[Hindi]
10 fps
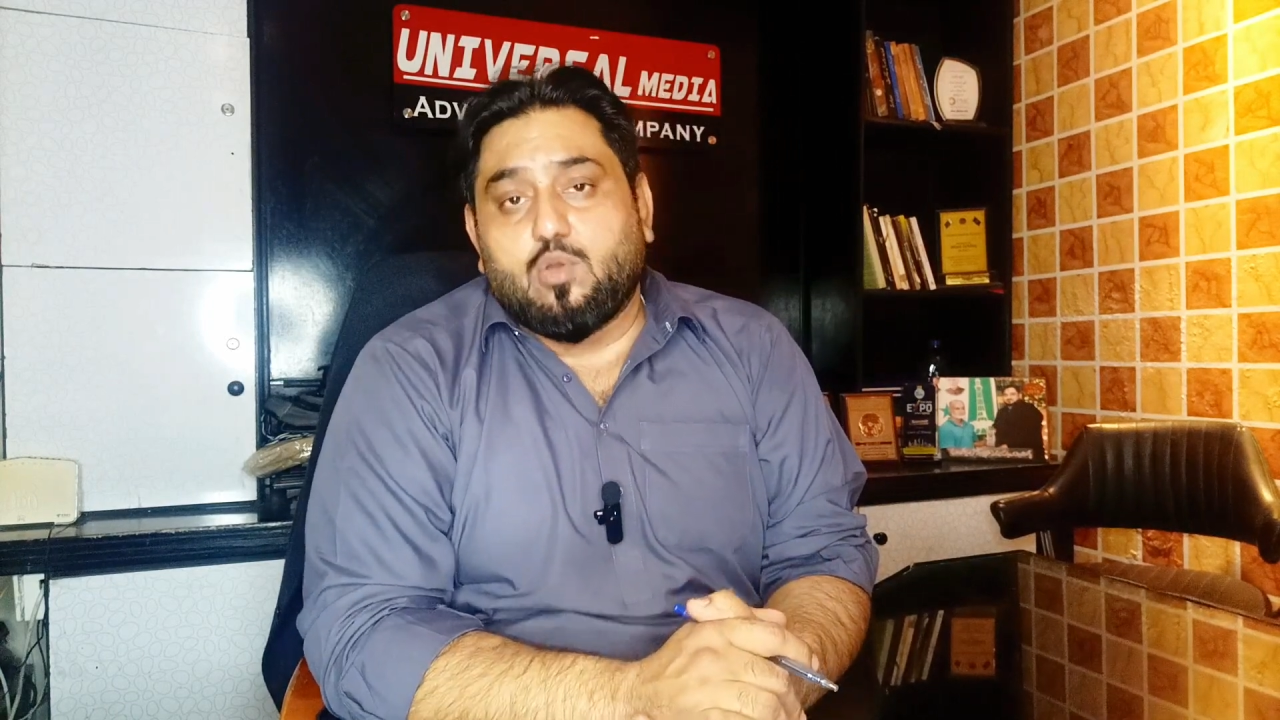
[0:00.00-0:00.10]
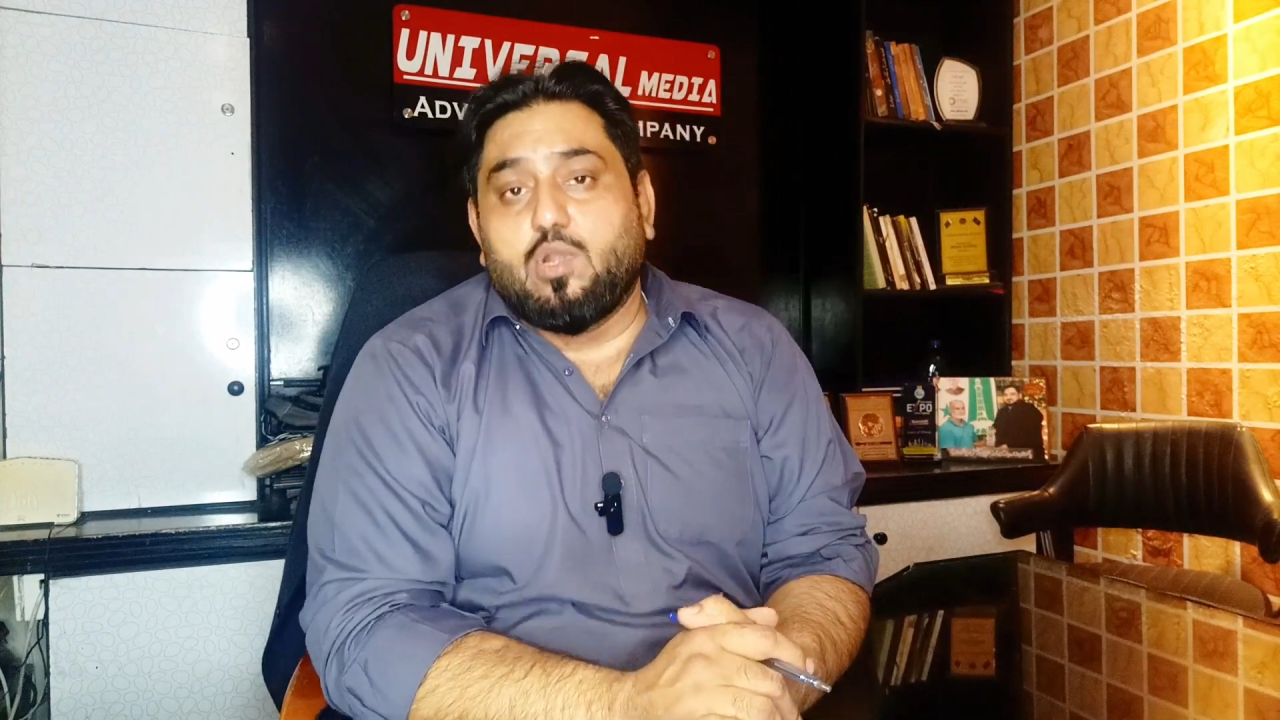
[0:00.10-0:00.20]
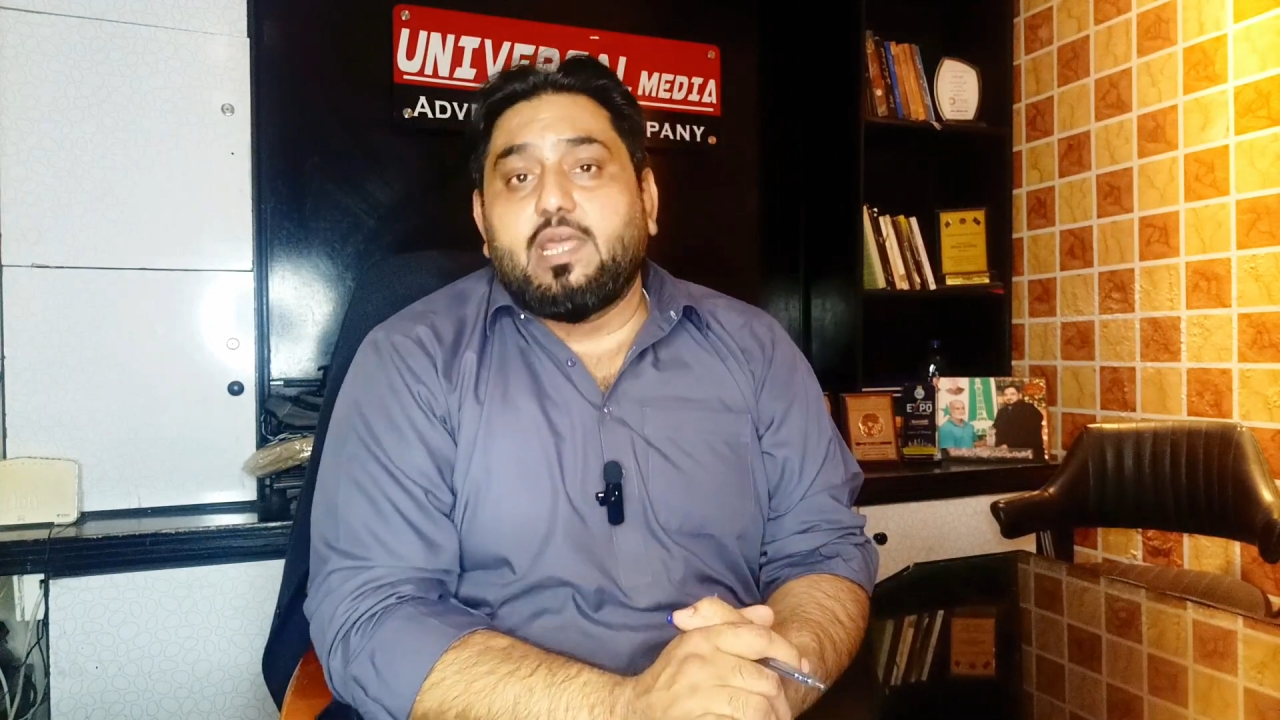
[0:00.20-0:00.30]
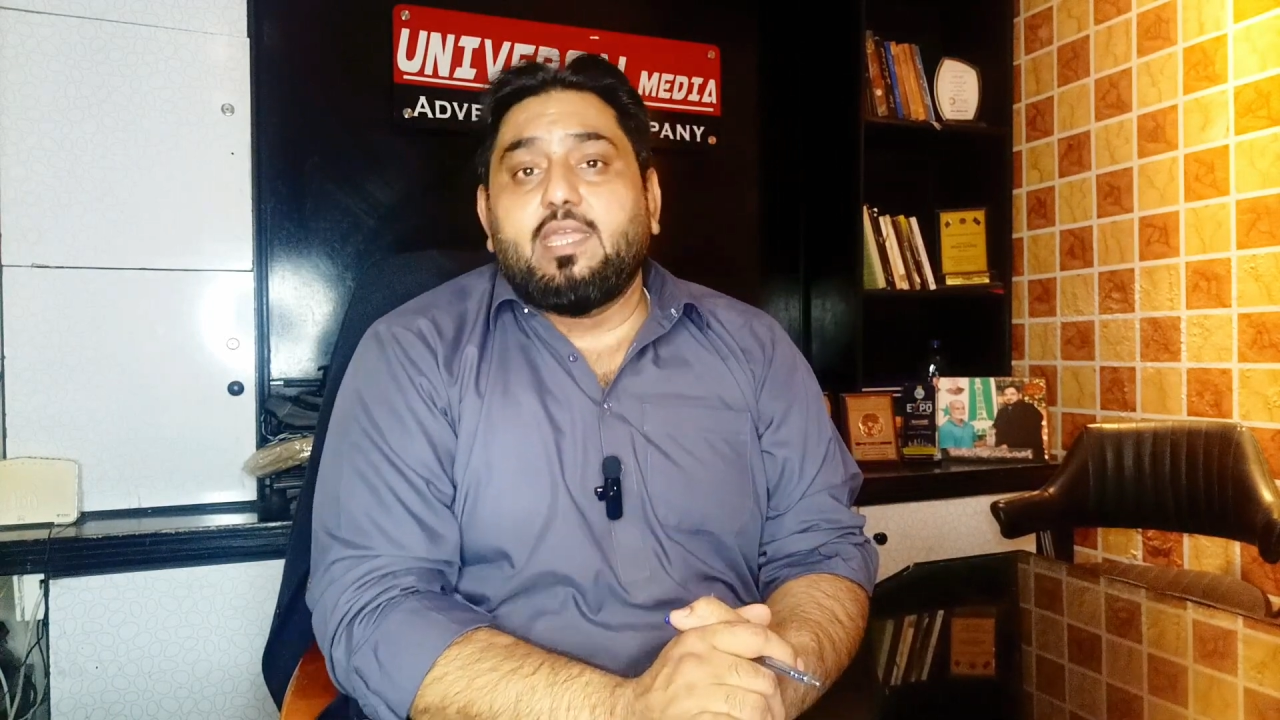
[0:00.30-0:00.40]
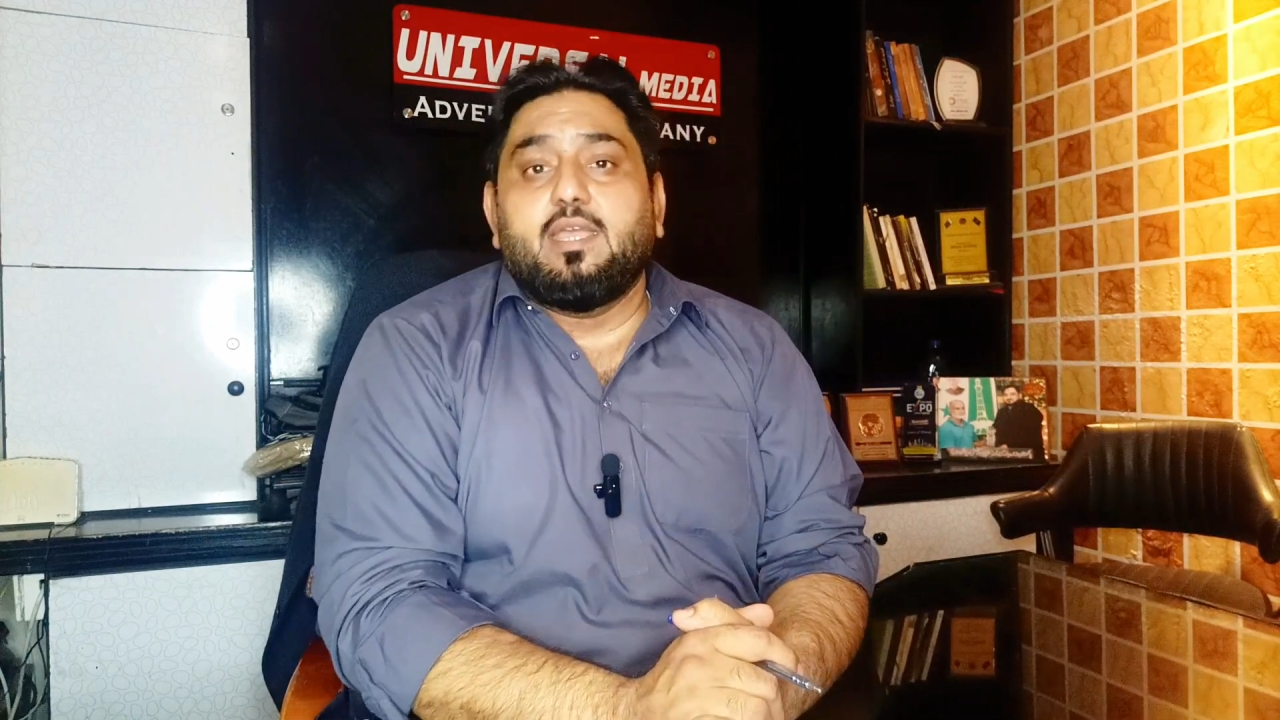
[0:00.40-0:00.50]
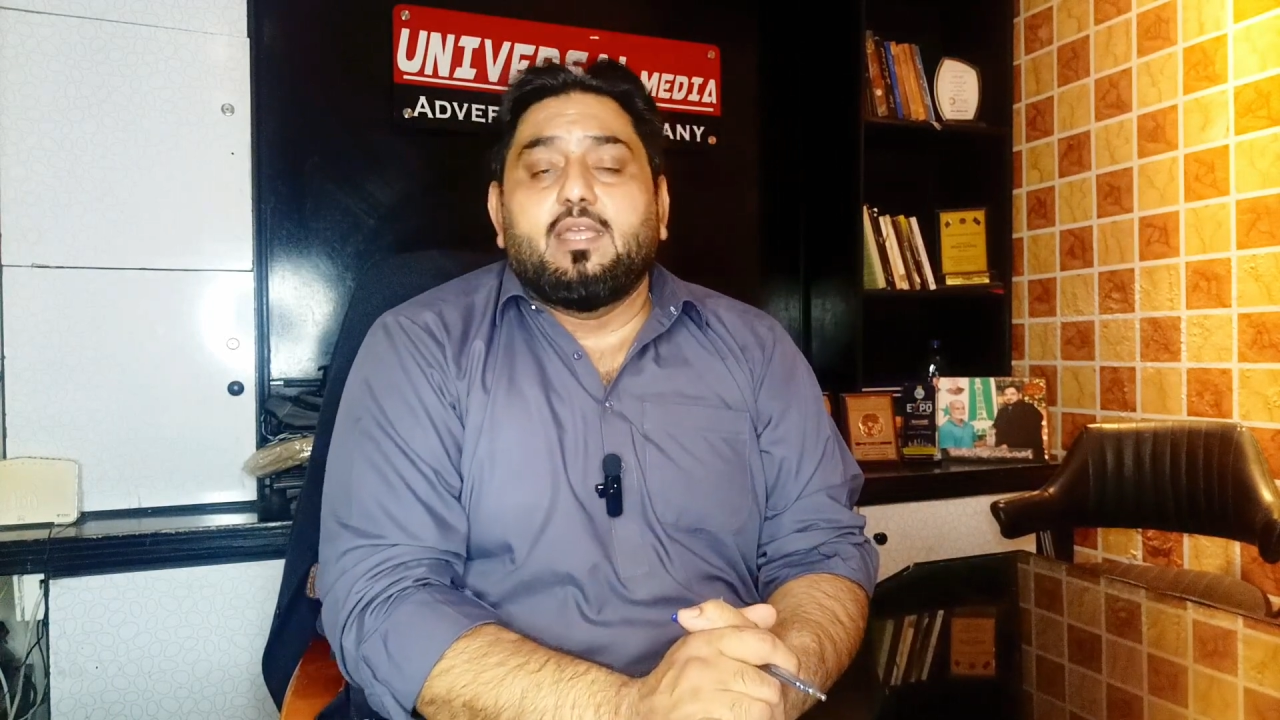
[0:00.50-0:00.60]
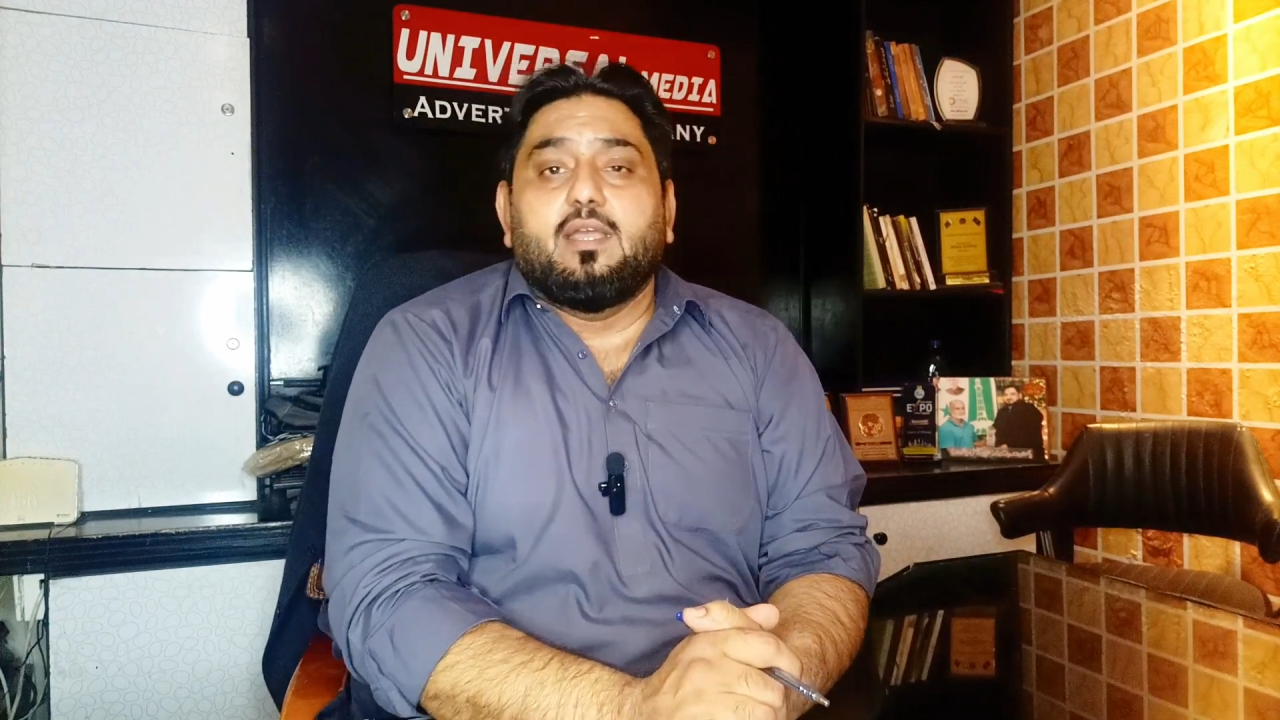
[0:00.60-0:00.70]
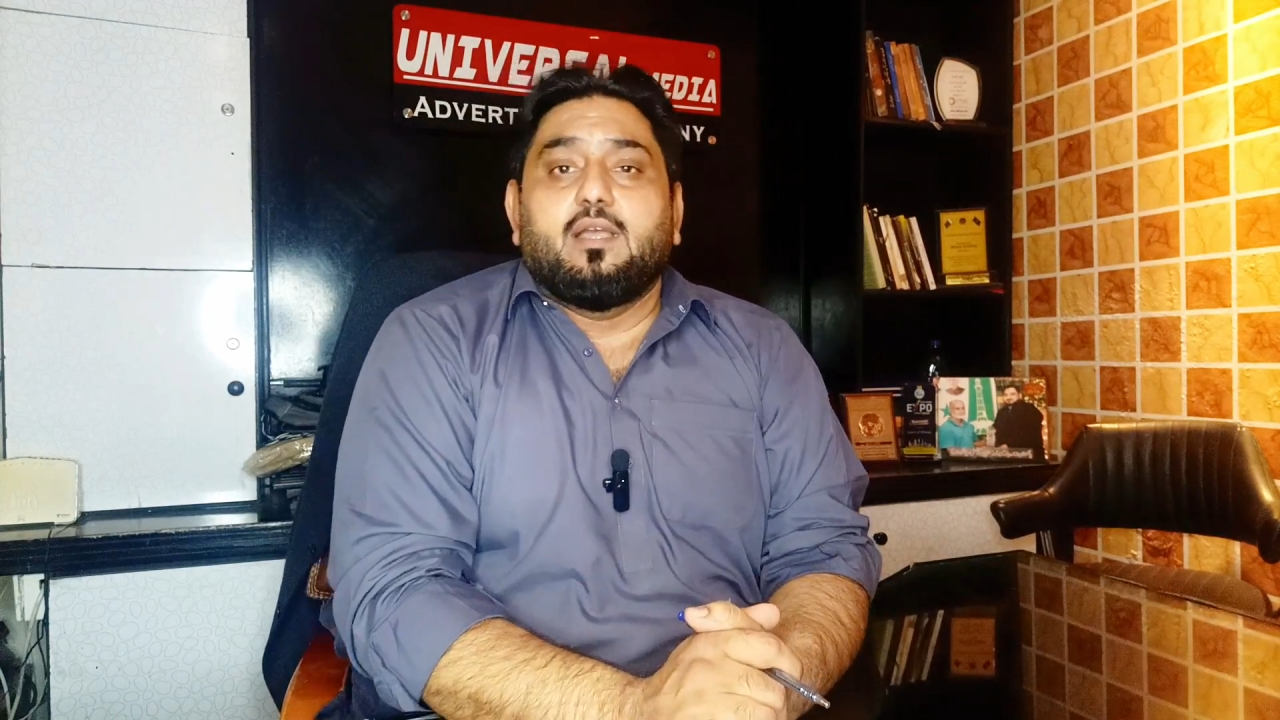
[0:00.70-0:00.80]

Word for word: बिल्कुल नहीं